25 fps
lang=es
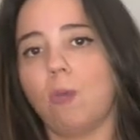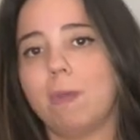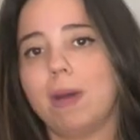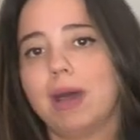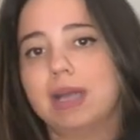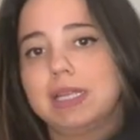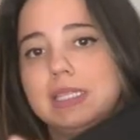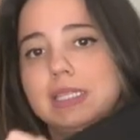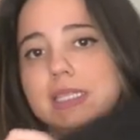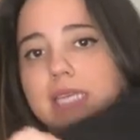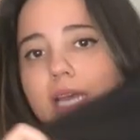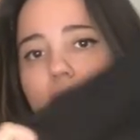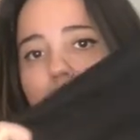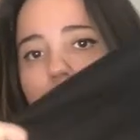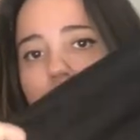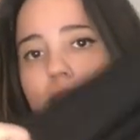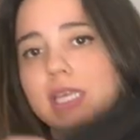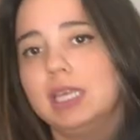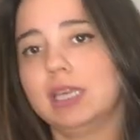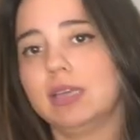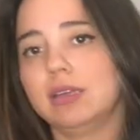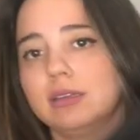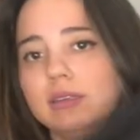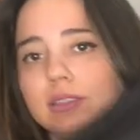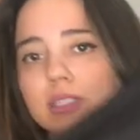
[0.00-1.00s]
bastante.
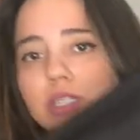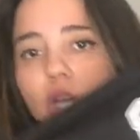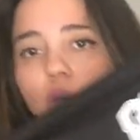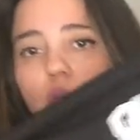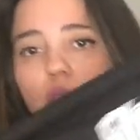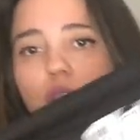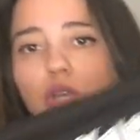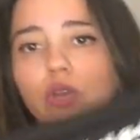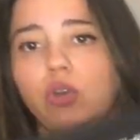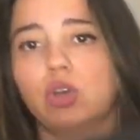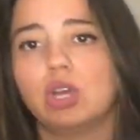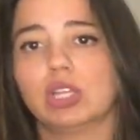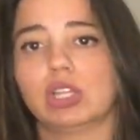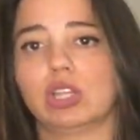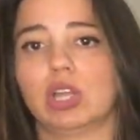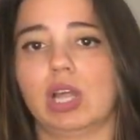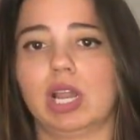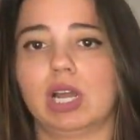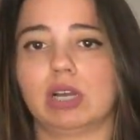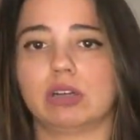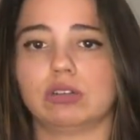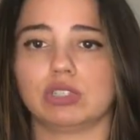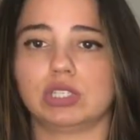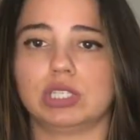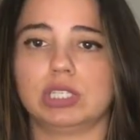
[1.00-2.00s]
Ya os digo que todas
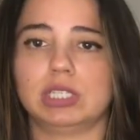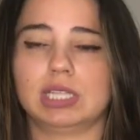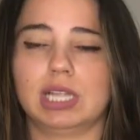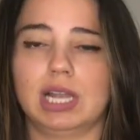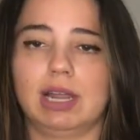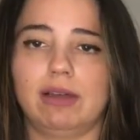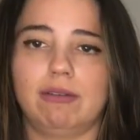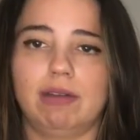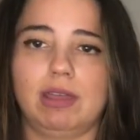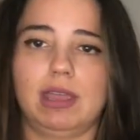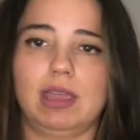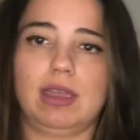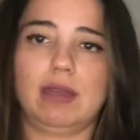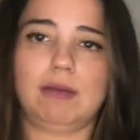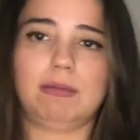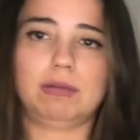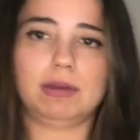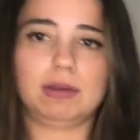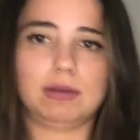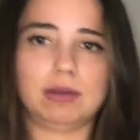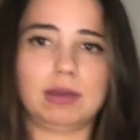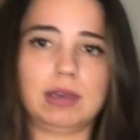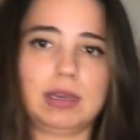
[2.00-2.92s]
las cositas las vais